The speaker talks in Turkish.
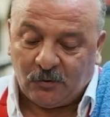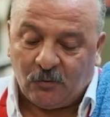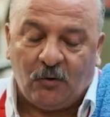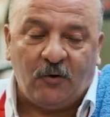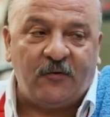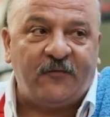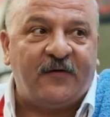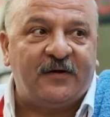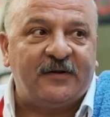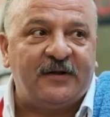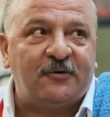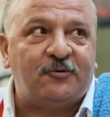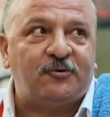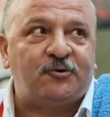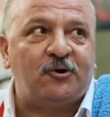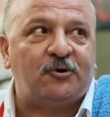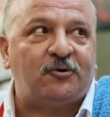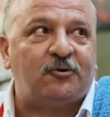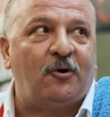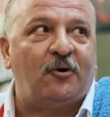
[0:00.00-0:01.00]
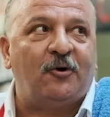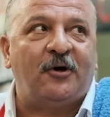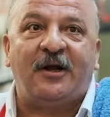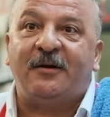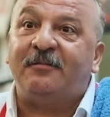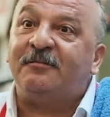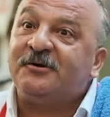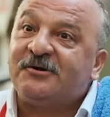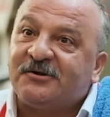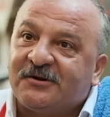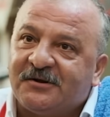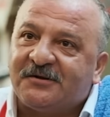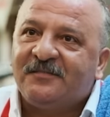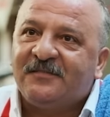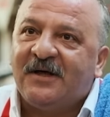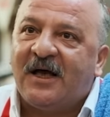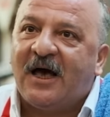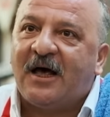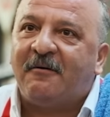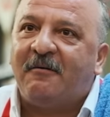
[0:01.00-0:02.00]
Urfa'da küçük doğranmıştır.
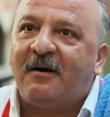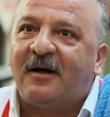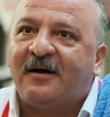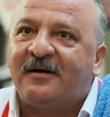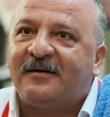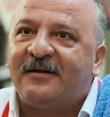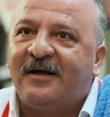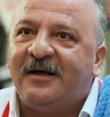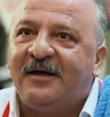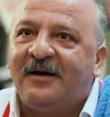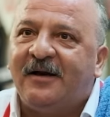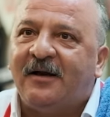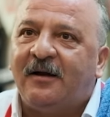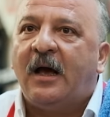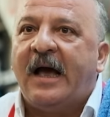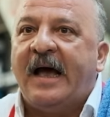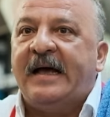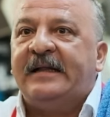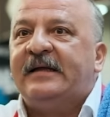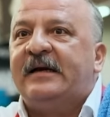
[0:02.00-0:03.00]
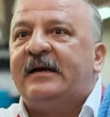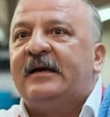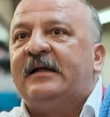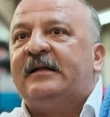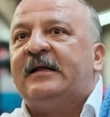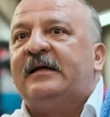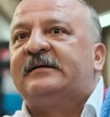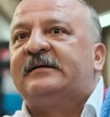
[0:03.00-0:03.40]
Diyarbakır'da iri, Edirne'de